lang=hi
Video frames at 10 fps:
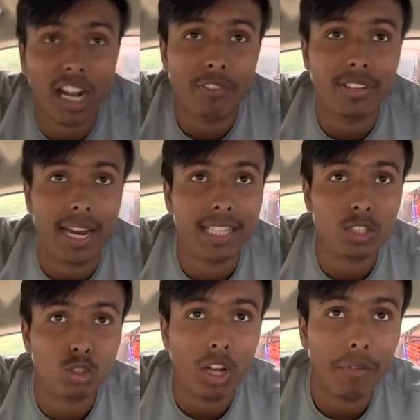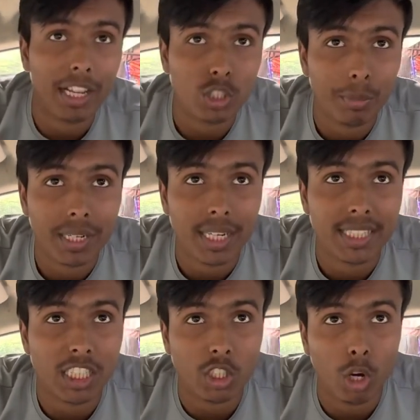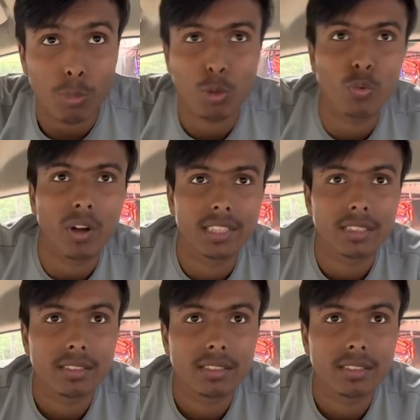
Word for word: काफी आ रही थी उस आवाज को हमने कर दिया साउंड प्रूफ आज